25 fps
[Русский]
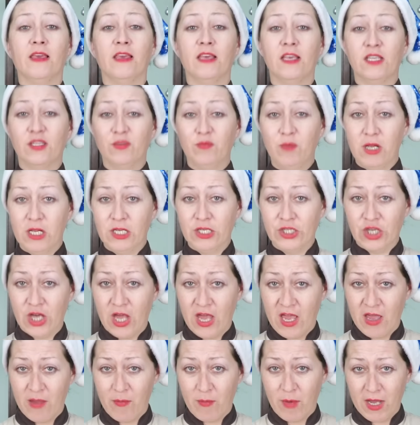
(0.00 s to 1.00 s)

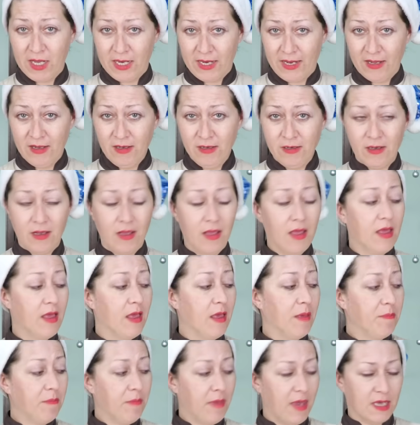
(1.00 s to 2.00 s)
измельчаем орех –
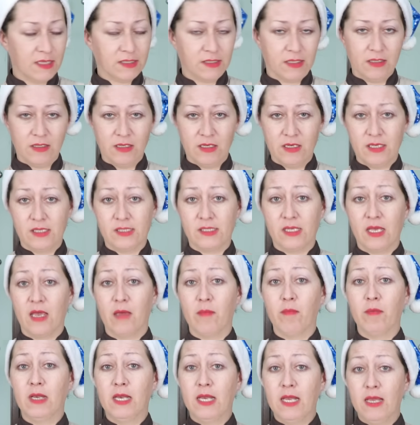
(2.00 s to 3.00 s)
Мясо
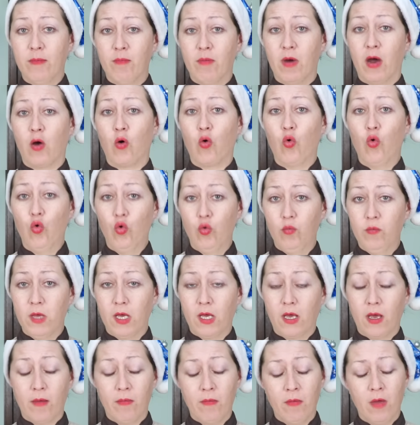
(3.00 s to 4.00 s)
нарезаем либо
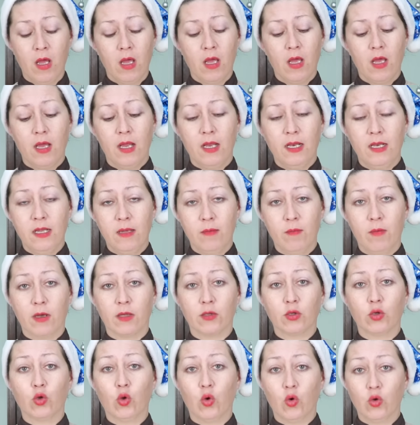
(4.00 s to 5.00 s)
кубиком,
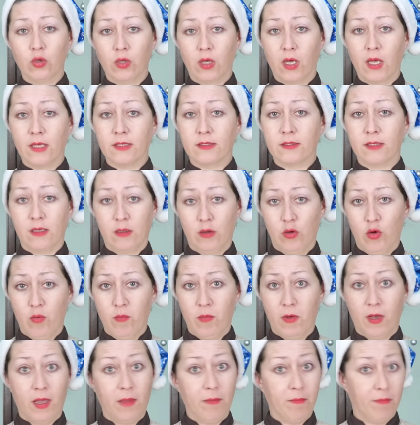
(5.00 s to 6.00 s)
либо тонкой
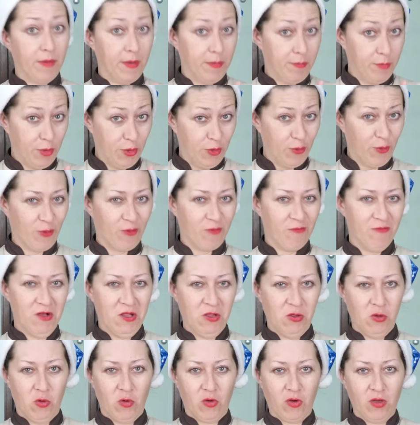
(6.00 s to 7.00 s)
соломкой поперек
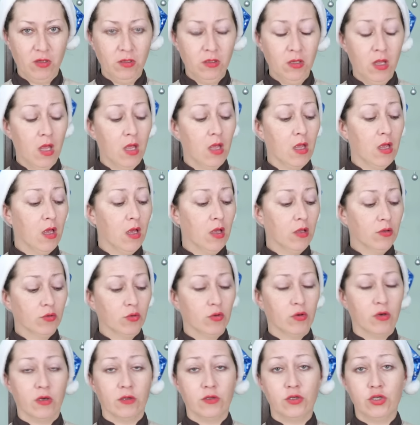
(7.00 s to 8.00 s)
волокон.
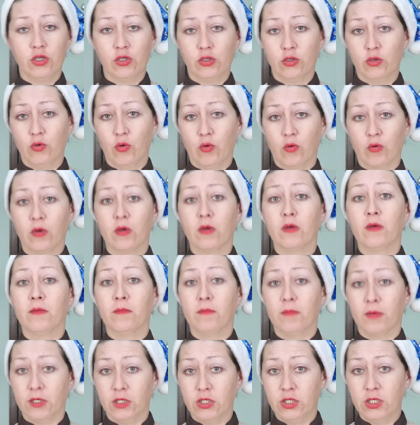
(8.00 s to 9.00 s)
Ну а чеснок
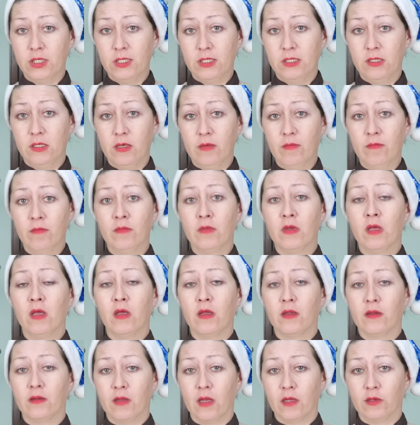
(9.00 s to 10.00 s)
почистим,
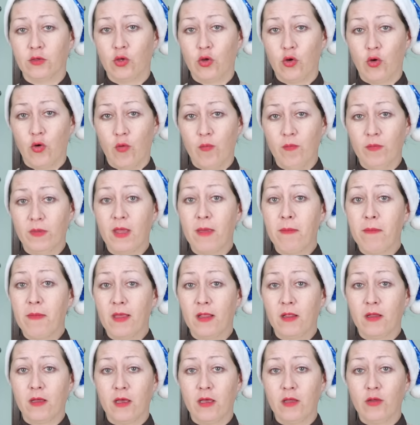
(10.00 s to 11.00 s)
натрем на
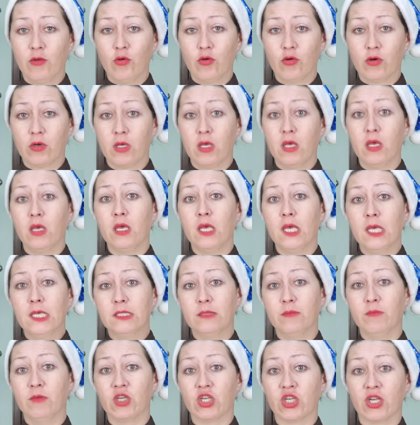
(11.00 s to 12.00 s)
мелкой терке и
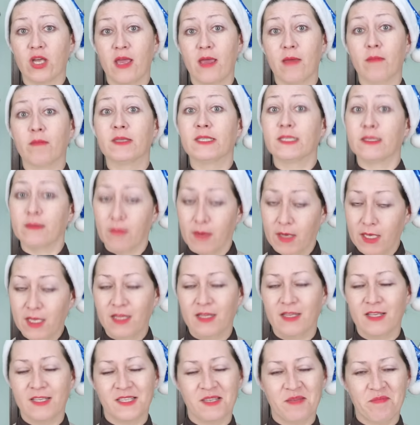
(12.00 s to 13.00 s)
смешаем с
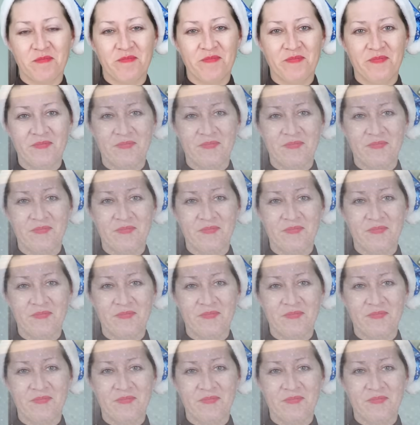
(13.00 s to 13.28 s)
майонезом.